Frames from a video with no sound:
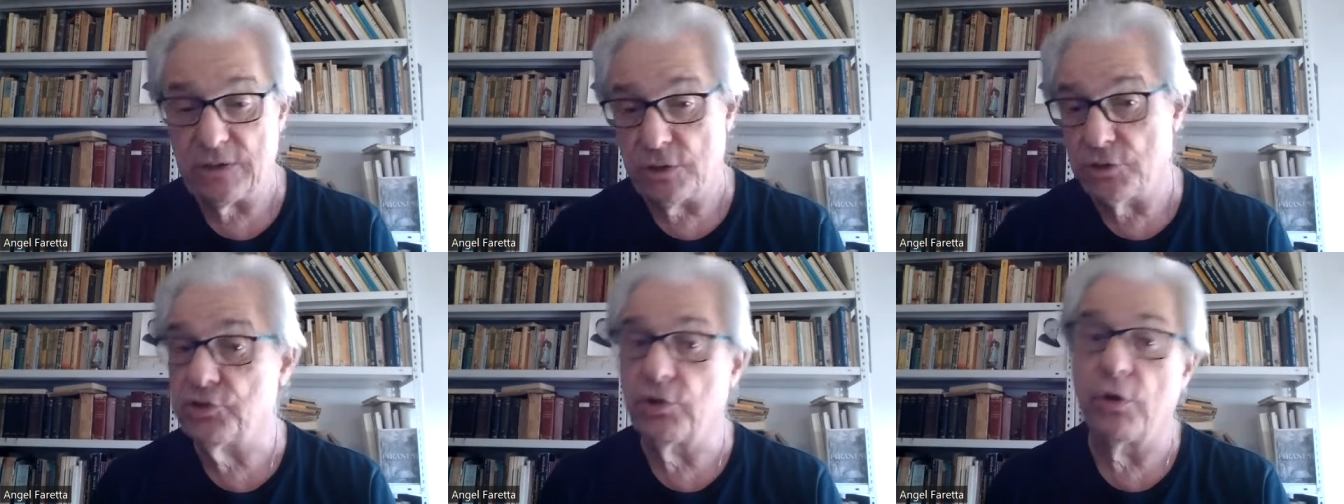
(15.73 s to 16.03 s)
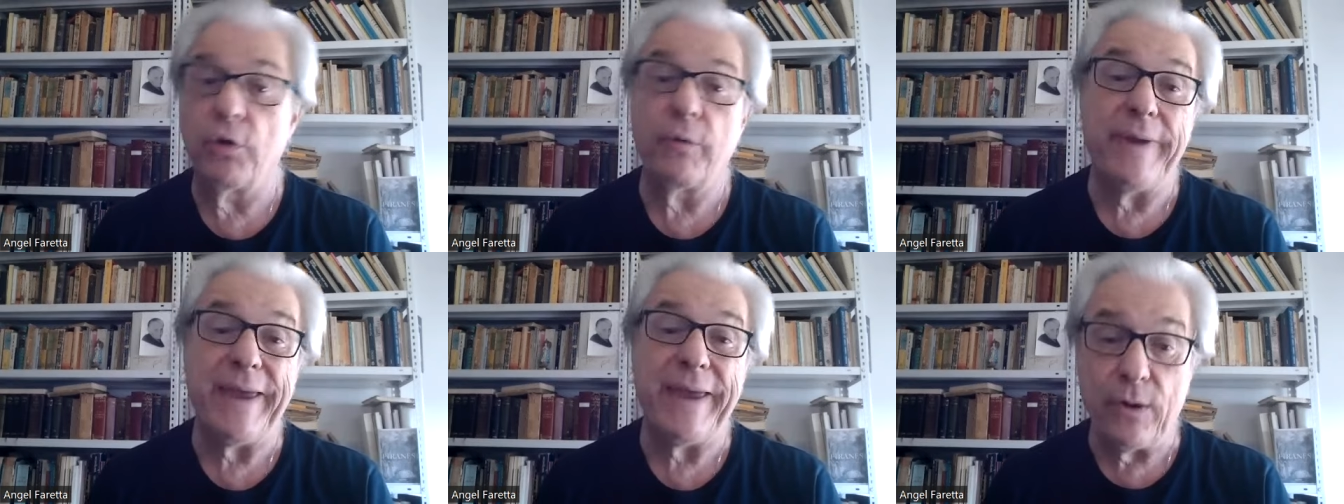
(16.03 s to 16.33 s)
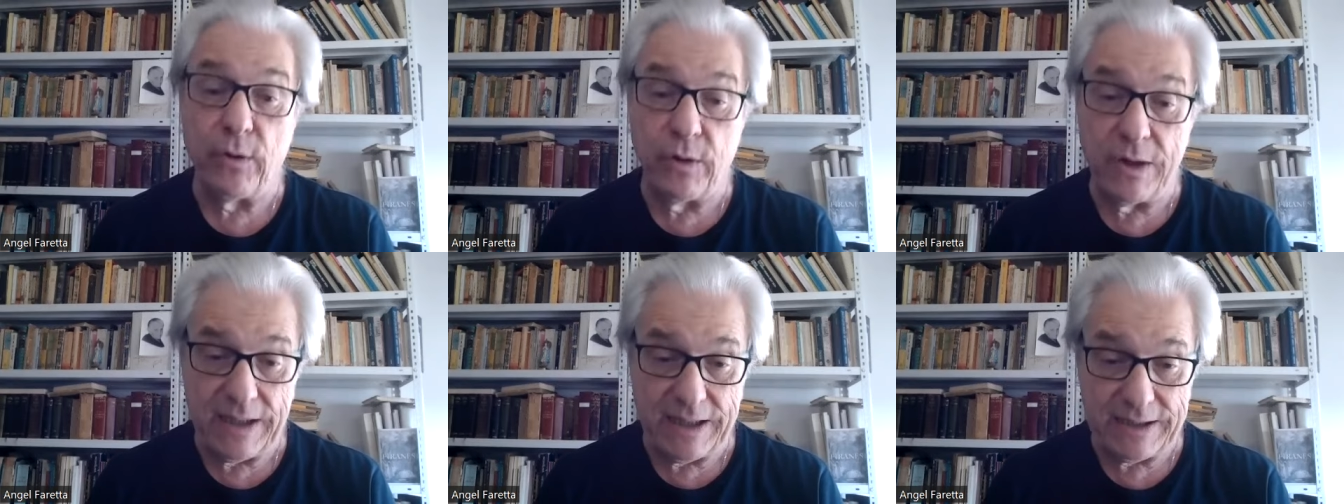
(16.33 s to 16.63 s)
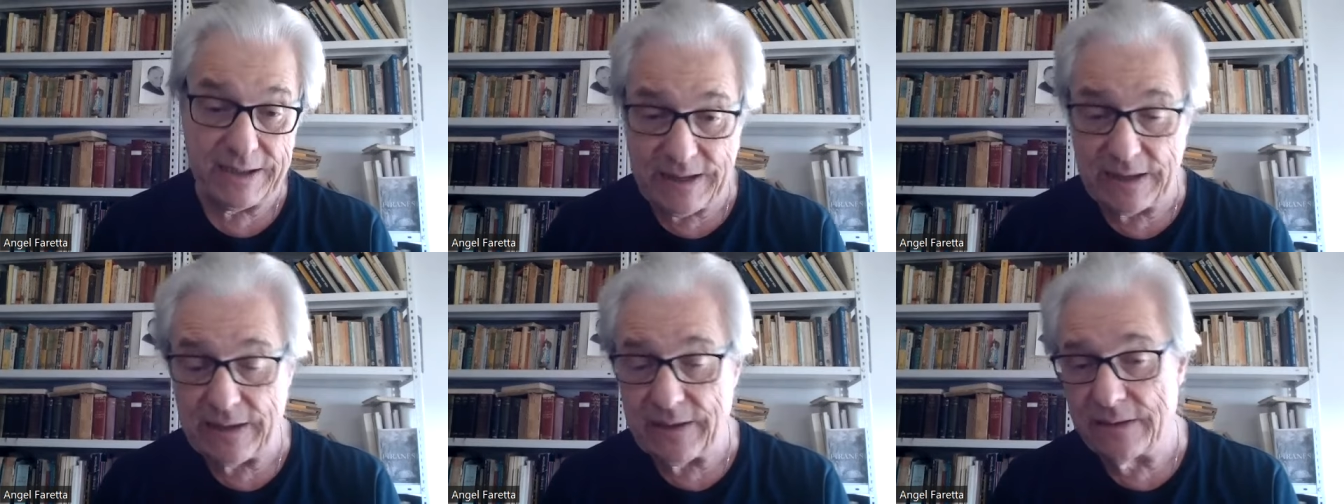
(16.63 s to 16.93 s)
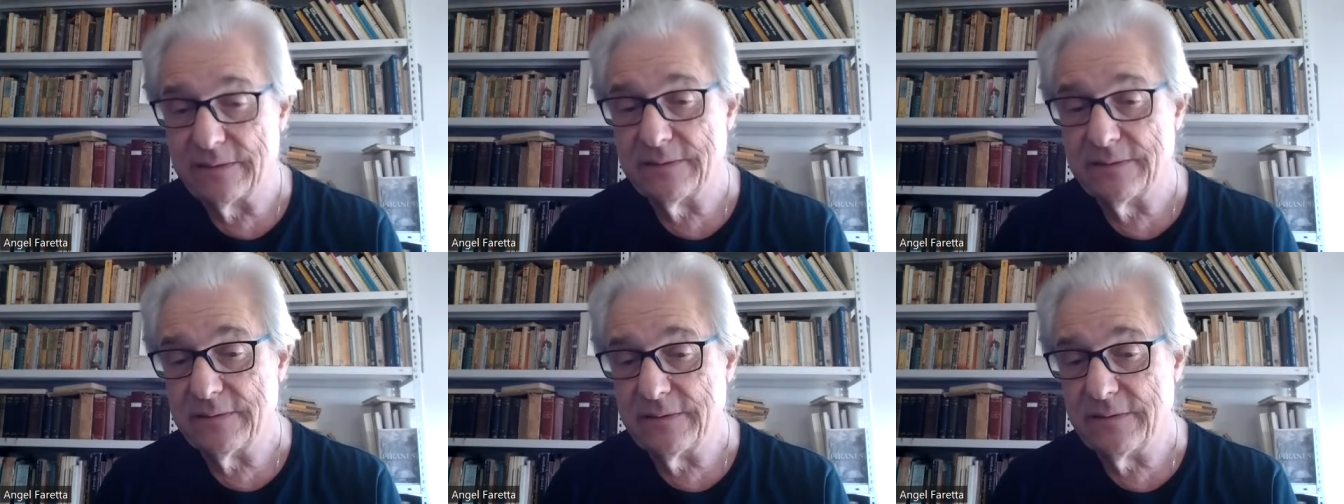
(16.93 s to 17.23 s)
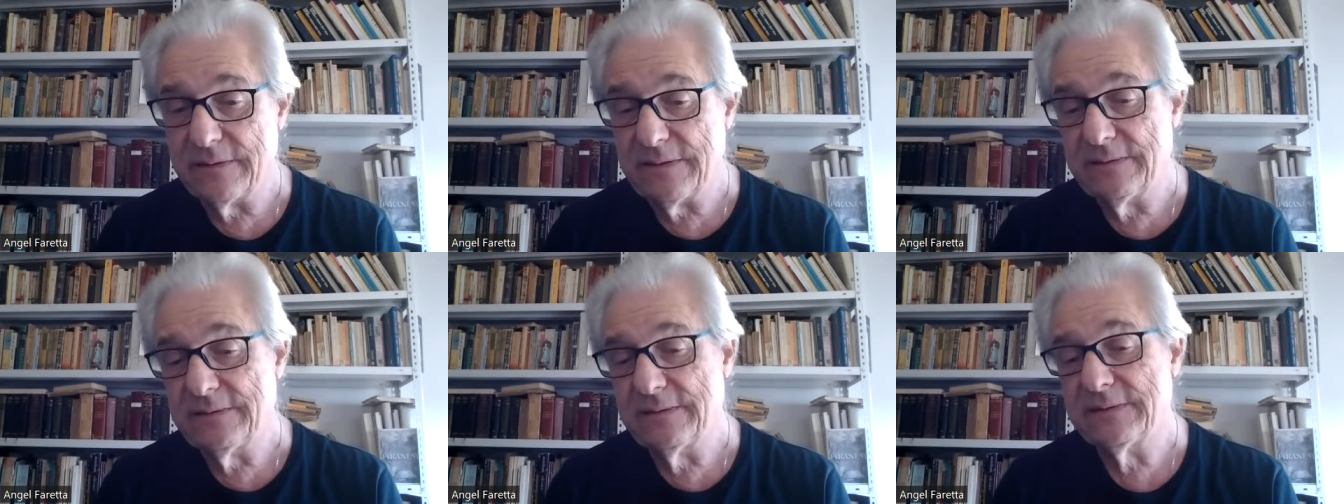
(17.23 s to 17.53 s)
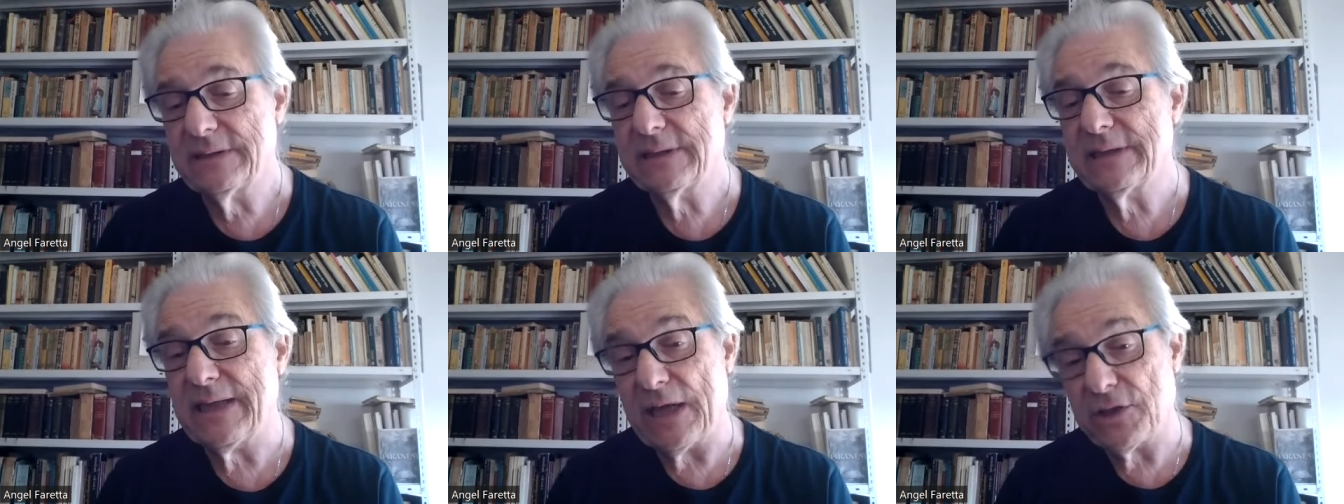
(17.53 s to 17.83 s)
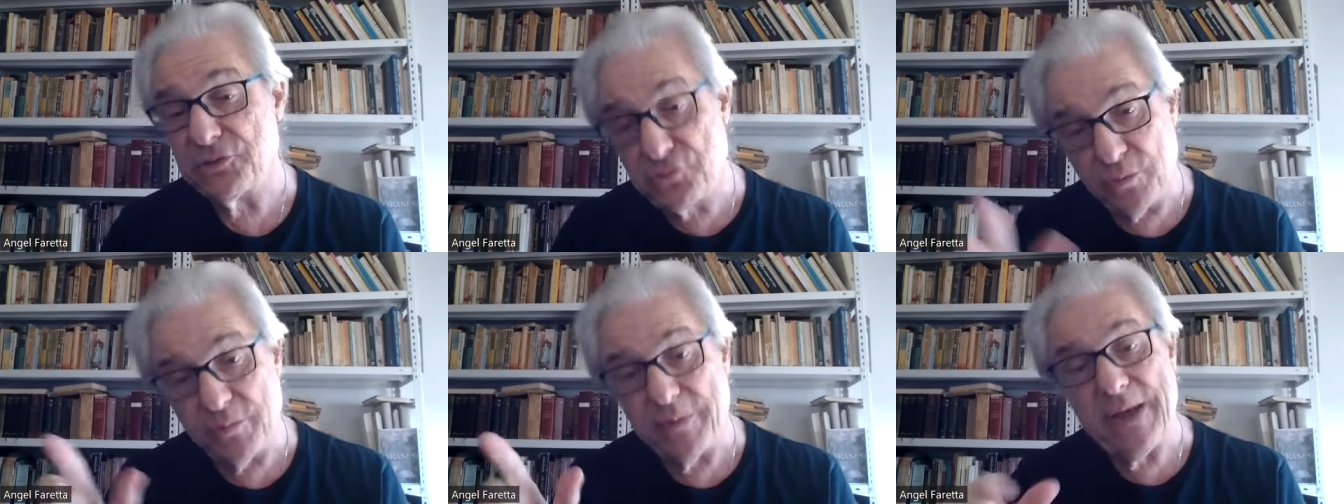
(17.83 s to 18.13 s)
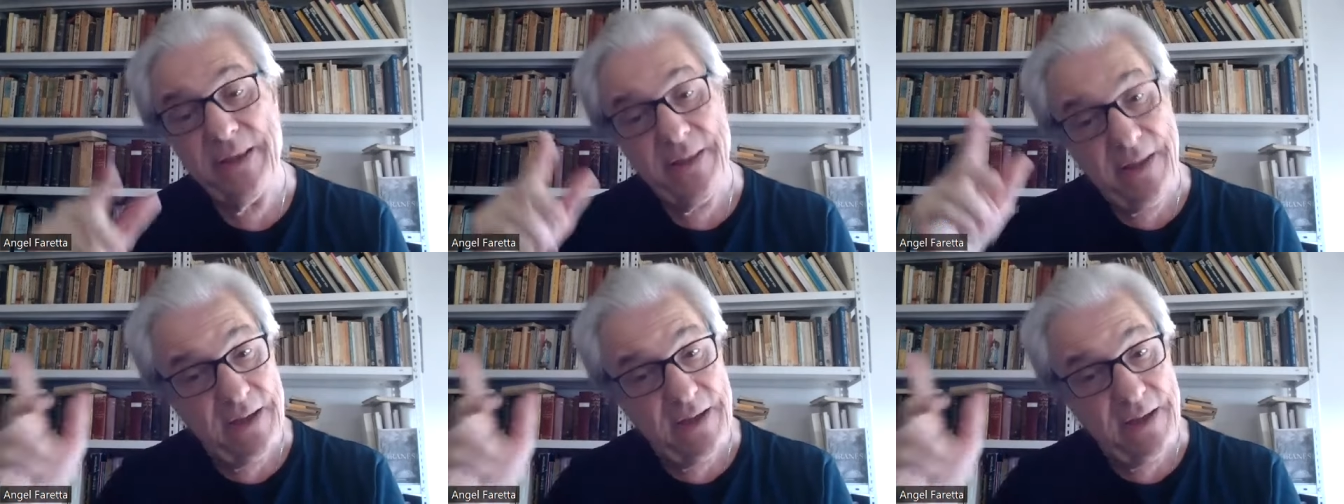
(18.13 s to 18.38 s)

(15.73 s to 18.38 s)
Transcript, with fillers: yo veo el latín, ¿eh? que a su vez